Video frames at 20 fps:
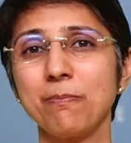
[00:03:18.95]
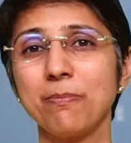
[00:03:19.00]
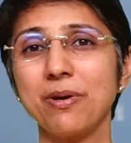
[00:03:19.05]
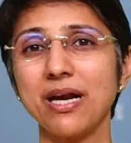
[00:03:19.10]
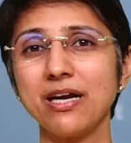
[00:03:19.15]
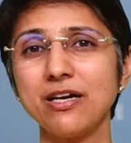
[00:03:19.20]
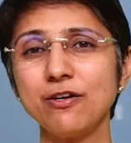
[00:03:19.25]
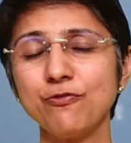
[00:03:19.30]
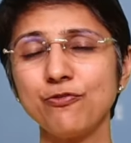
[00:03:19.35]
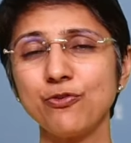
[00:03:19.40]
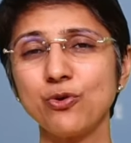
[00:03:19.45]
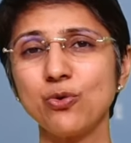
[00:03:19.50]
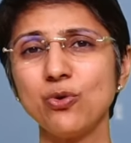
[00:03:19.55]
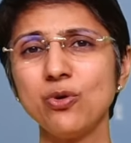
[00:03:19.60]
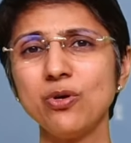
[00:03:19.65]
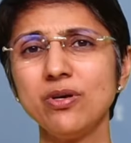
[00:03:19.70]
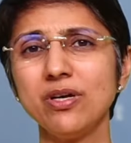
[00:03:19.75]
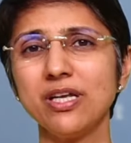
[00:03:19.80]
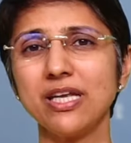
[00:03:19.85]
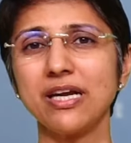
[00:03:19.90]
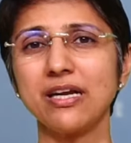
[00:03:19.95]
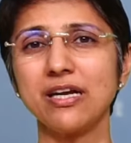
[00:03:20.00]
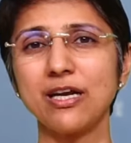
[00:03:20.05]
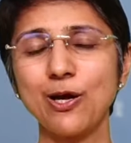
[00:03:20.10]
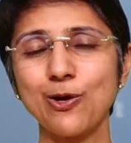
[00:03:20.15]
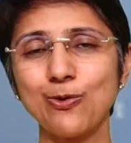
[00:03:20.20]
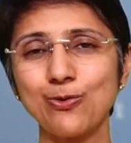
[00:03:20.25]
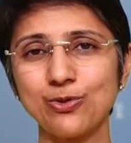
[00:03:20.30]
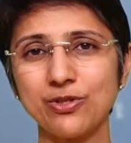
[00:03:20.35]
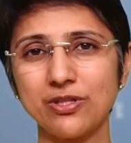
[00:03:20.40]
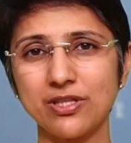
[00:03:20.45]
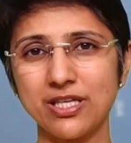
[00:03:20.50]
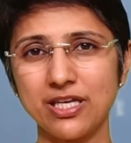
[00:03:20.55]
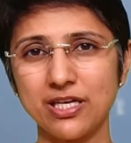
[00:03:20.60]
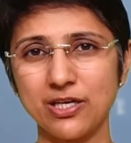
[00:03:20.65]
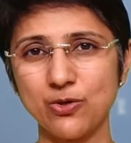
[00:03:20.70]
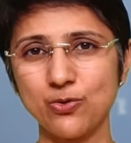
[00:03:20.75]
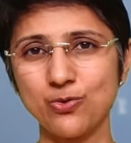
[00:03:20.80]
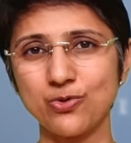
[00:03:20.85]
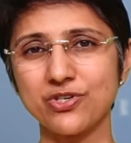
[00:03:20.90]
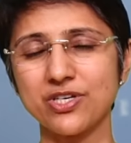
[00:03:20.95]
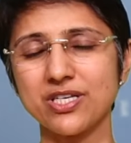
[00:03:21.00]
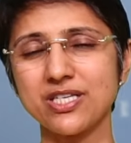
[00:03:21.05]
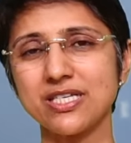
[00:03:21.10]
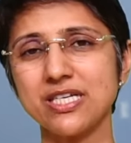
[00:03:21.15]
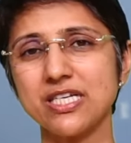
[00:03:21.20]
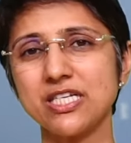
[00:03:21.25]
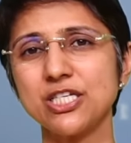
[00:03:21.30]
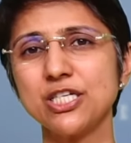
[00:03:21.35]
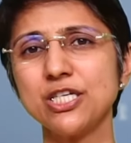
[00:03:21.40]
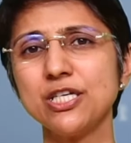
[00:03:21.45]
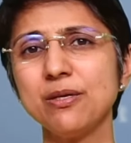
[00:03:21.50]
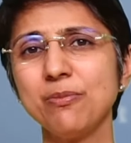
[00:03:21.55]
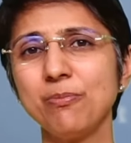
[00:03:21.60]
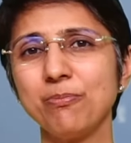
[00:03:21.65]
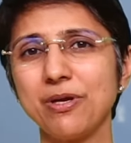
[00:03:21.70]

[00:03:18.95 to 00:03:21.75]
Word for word: బ్లడ్ ఫ్లో ఎట్లా ఉంది యూట్రస్ నుంచి